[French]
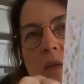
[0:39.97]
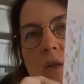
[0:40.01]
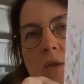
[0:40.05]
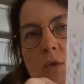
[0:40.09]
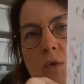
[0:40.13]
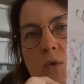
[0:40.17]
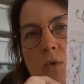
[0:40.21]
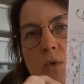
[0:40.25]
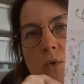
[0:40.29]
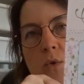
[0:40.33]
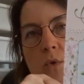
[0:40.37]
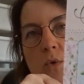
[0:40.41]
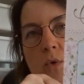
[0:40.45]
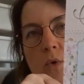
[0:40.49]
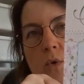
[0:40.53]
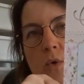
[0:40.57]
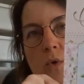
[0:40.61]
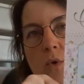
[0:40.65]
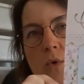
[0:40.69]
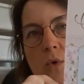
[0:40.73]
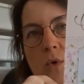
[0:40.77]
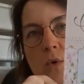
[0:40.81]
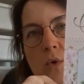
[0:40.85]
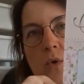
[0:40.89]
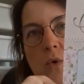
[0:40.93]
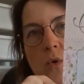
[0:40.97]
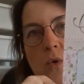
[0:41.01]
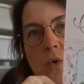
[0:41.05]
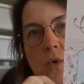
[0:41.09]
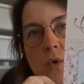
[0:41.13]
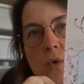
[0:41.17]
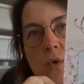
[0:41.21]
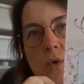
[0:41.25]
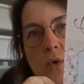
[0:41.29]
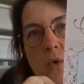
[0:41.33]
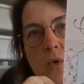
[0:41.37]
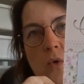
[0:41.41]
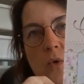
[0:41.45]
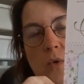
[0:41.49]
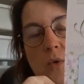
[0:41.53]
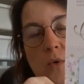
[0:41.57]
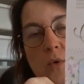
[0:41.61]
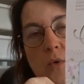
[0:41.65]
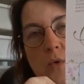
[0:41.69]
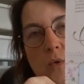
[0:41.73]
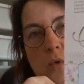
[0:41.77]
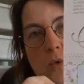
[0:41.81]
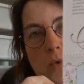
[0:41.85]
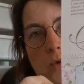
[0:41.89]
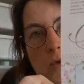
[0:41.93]
de... Euh,
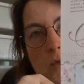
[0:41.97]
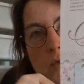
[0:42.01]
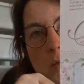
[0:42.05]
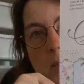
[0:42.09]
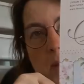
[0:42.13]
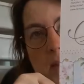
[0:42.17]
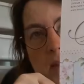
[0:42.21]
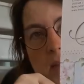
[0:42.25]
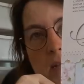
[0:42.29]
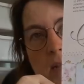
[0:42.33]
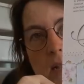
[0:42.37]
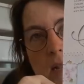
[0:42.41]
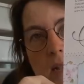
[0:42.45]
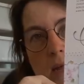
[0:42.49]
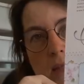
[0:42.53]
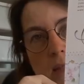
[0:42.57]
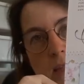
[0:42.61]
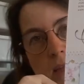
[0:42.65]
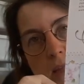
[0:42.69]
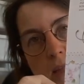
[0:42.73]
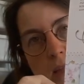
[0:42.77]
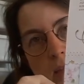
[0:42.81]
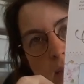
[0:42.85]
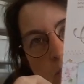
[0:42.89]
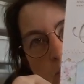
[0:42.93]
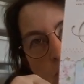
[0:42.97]
je fais partie de la DT